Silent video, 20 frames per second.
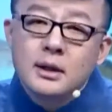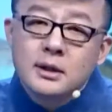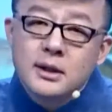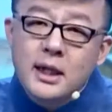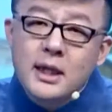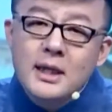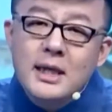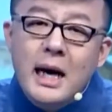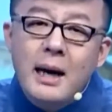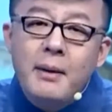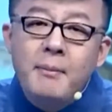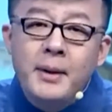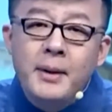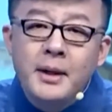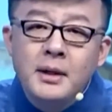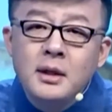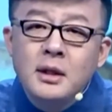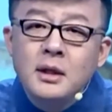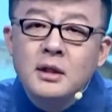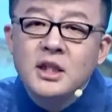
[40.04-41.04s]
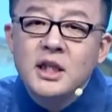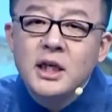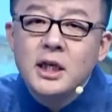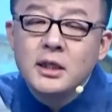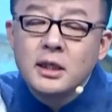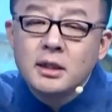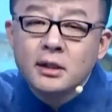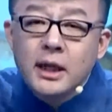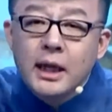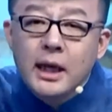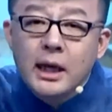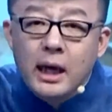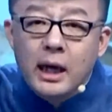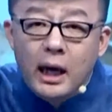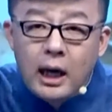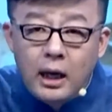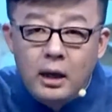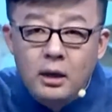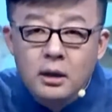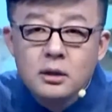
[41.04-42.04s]
谁家门上贴上这
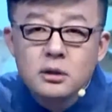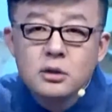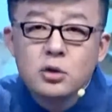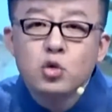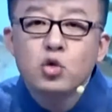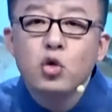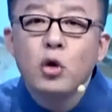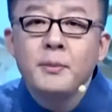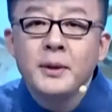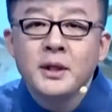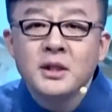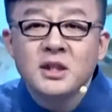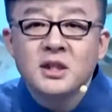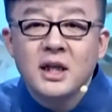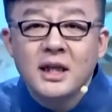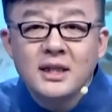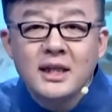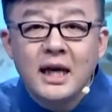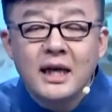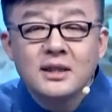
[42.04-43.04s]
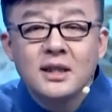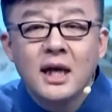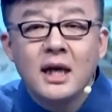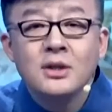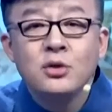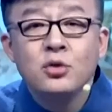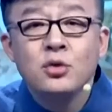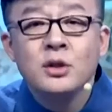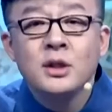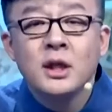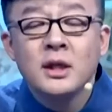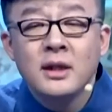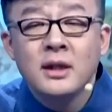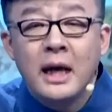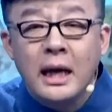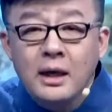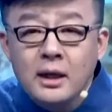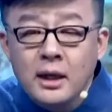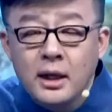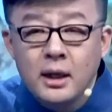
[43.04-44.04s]
个，就说明谁家参军这
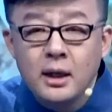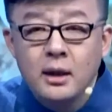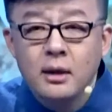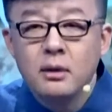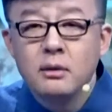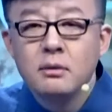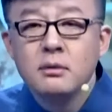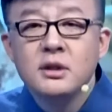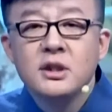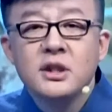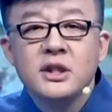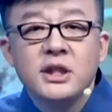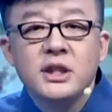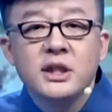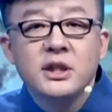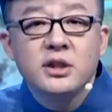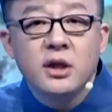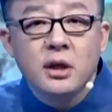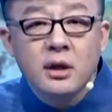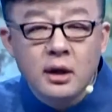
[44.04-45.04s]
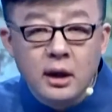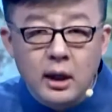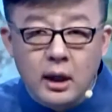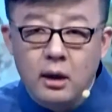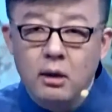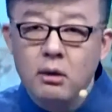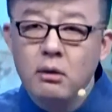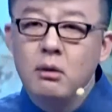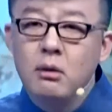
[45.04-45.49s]
男人牺牲了。